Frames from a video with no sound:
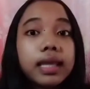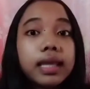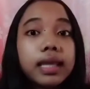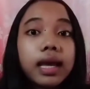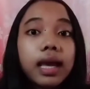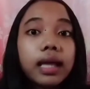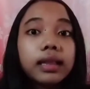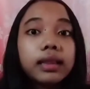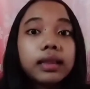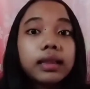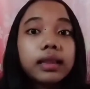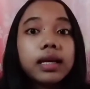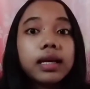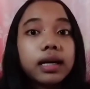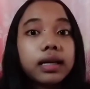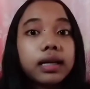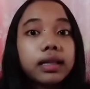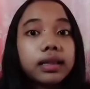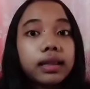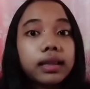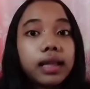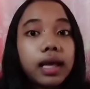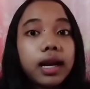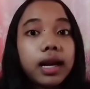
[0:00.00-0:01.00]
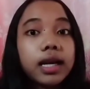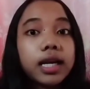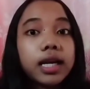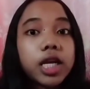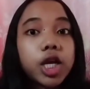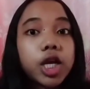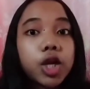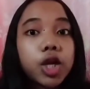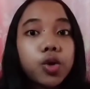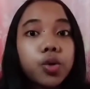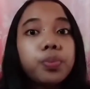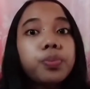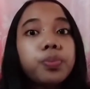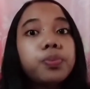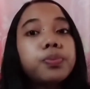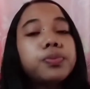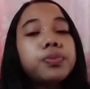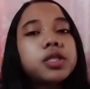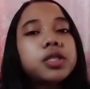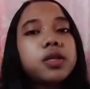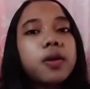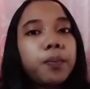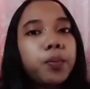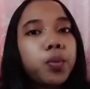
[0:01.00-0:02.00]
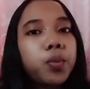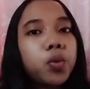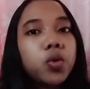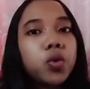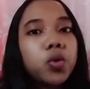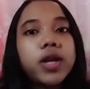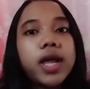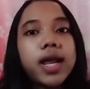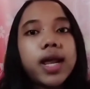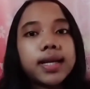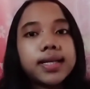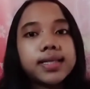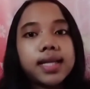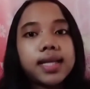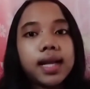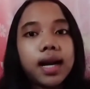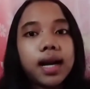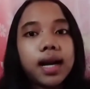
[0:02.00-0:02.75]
kerentanan hidup 10 dari 100.